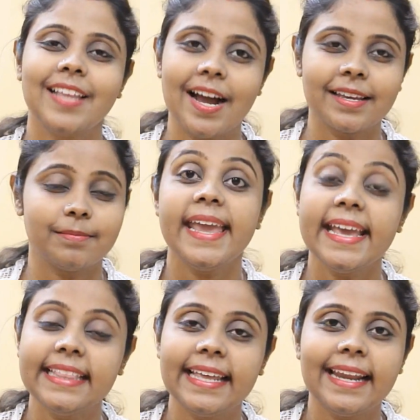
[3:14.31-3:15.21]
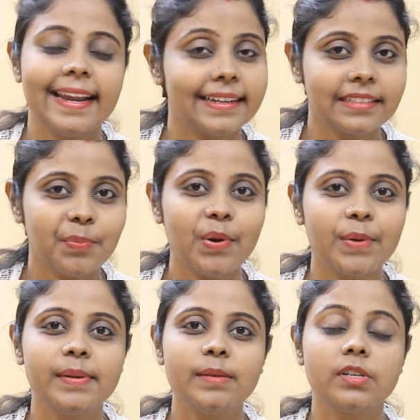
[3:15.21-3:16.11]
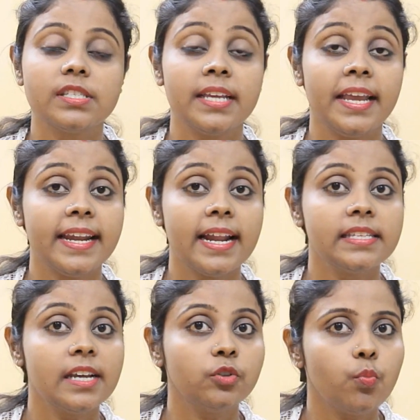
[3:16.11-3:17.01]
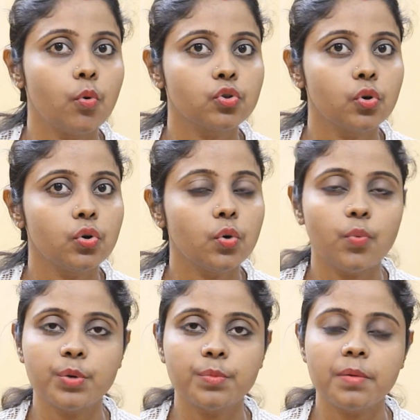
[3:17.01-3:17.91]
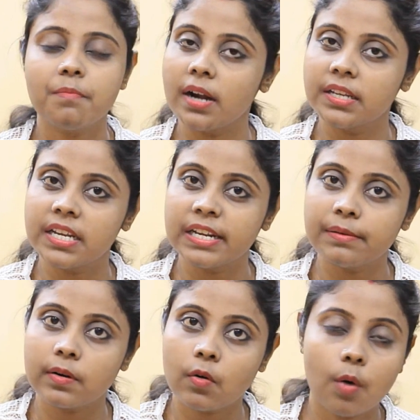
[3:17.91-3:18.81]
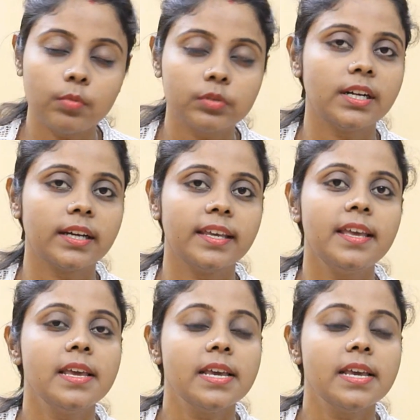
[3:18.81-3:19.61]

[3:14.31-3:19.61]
থাকে এদের আর একটা প্রবলেম হচ্ছে এরা যেহেতু প্রচণ্ড পরিমাণ মানিয়ে নেওয়ার ক্ষমতা রাখে